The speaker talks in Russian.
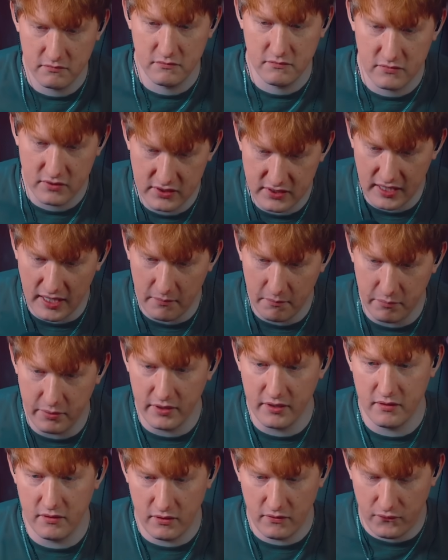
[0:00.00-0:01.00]
сам
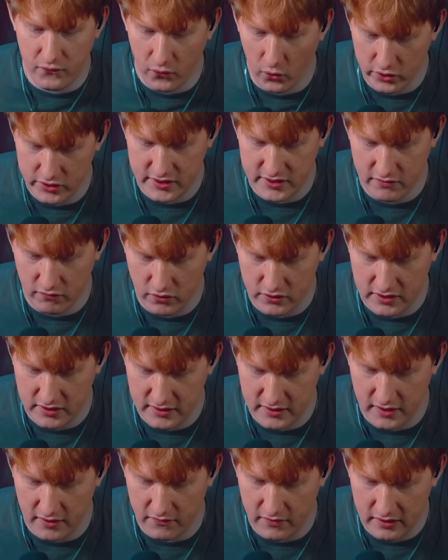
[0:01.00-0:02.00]
бы форс его
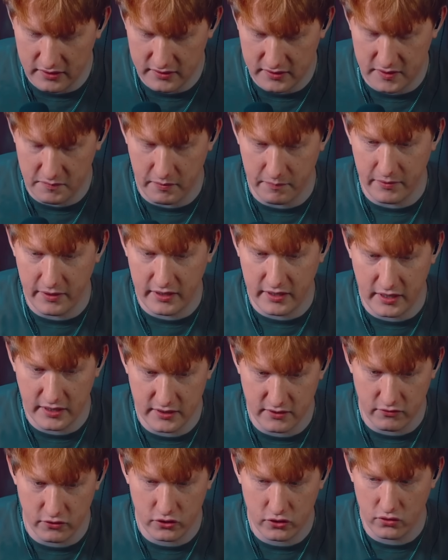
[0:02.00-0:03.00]
создавал, типа
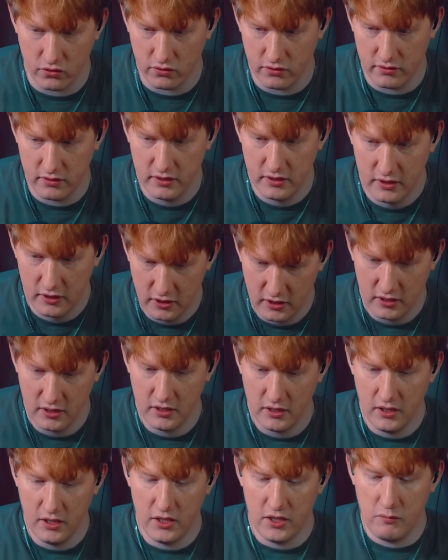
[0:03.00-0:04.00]
показывая, что
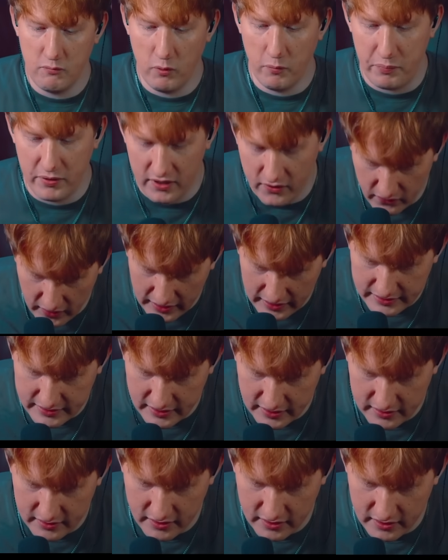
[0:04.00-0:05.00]
ему плевать,
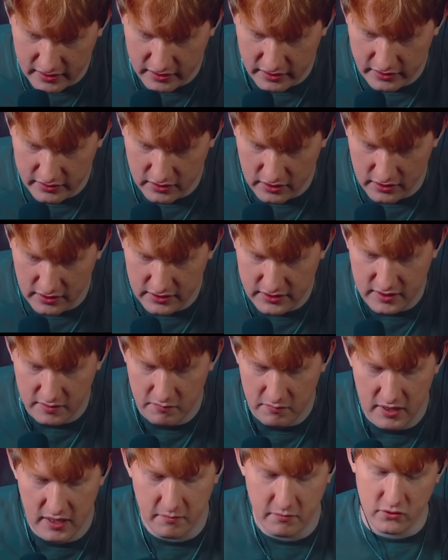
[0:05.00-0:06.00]
да, на это, эти
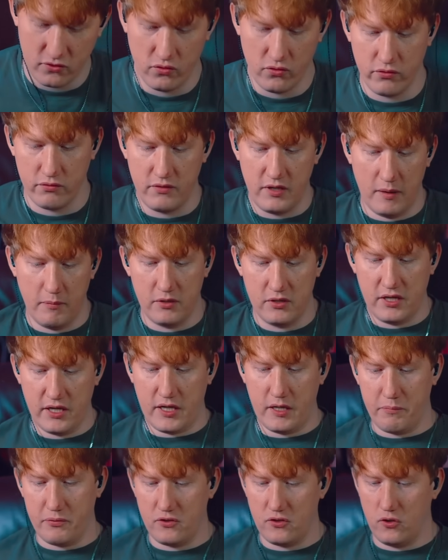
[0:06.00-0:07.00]
мемы. Ну, я бы
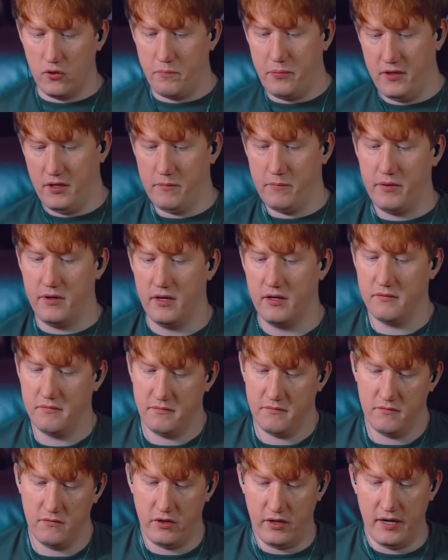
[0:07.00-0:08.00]
так и поступил, блядь.
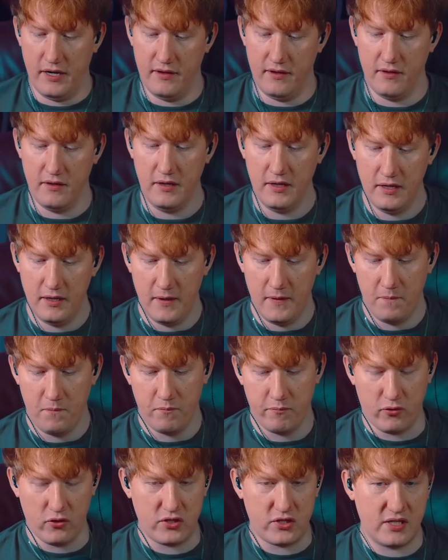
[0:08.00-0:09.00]
Реально
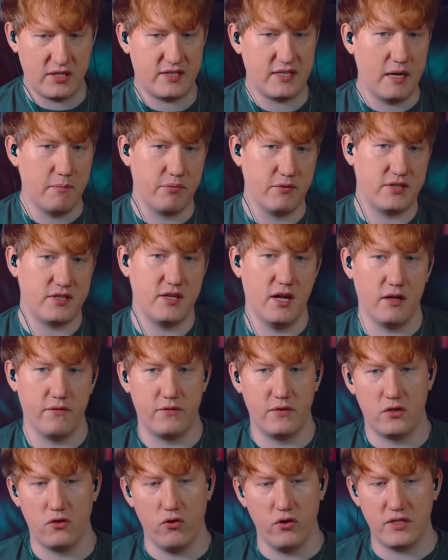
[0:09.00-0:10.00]
просто сам бы снял
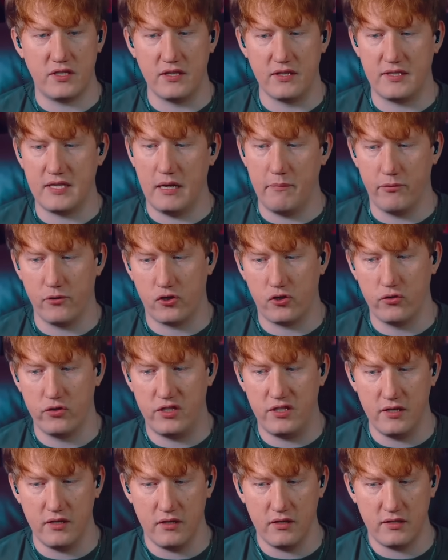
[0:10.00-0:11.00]
видосы, сам бы
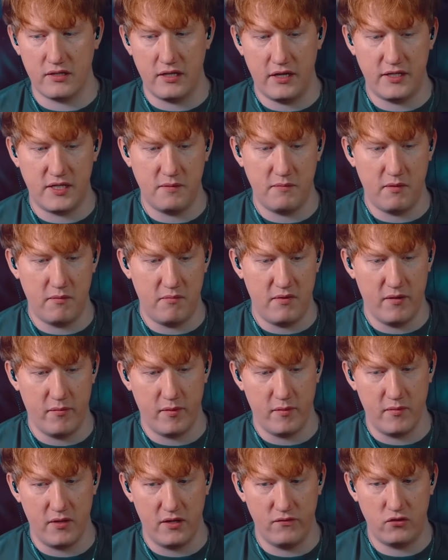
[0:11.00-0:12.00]
шутил с этими
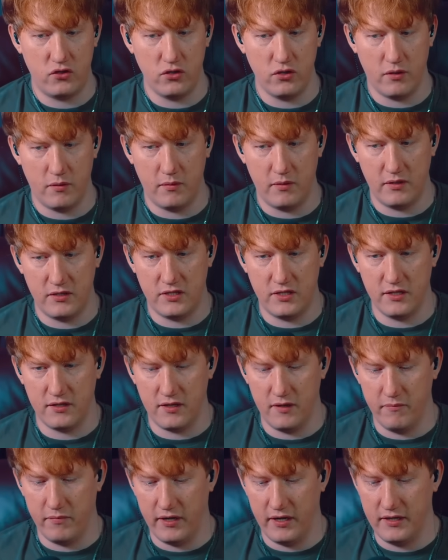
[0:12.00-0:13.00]
мемами, и все, бы от
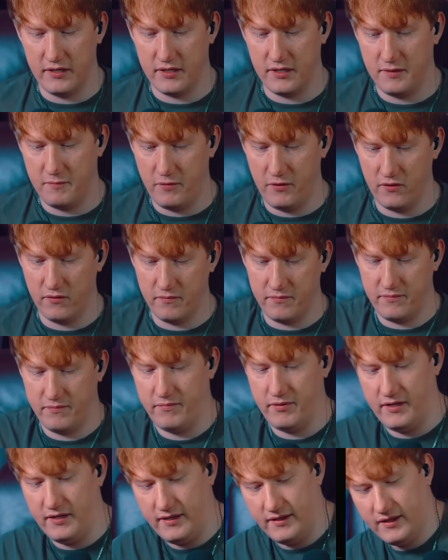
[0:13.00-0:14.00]
отъебались, а теперь он,
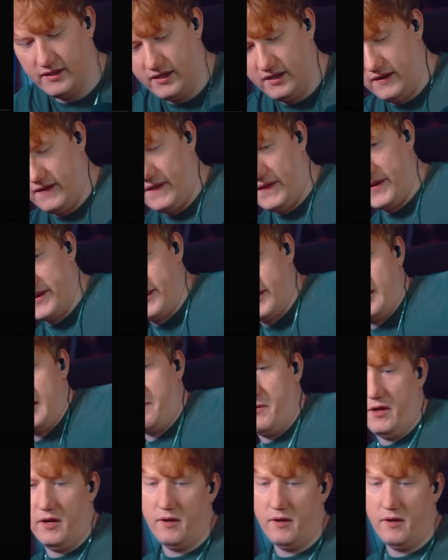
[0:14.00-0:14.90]
блядь. Этому полиция... Теперь